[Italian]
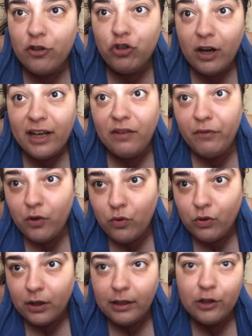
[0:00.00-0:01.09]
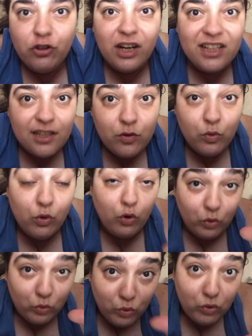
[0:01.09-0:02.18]
giocare al Verona e giocare al Sassuolo,
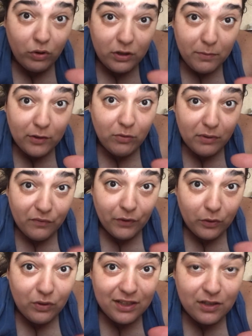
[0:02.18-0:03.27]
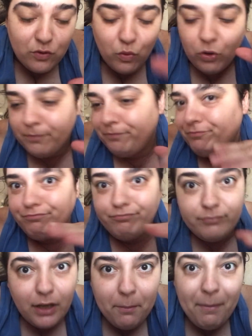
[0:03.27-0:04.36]
con tutto il rispetto per il Verona e il Sassuolo,
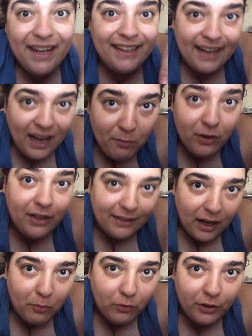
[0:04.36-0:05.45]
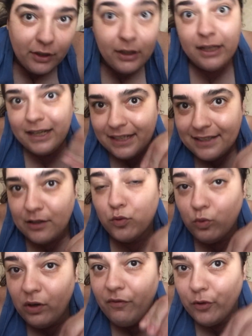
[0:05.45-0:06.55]
ma il Napoli è il Napoli, il
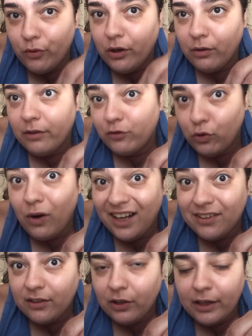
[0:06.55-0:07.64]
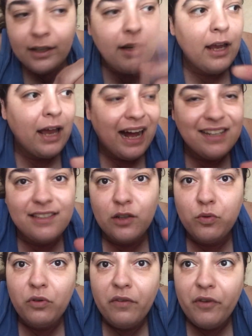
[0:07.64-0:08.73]
Sassuolo e il Verona sono altre. Al
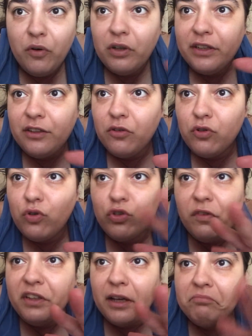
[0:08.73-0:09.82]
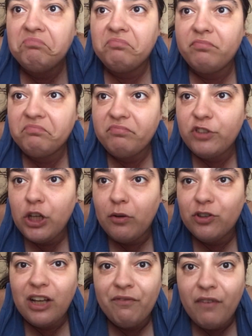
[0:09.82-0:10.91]
Sassuolo e il Verona gli dicono solo dovete diciamo,
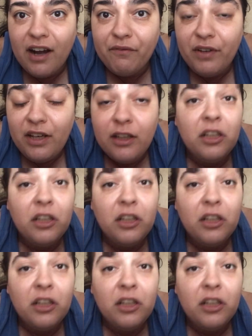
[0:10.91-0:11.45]
salvarvi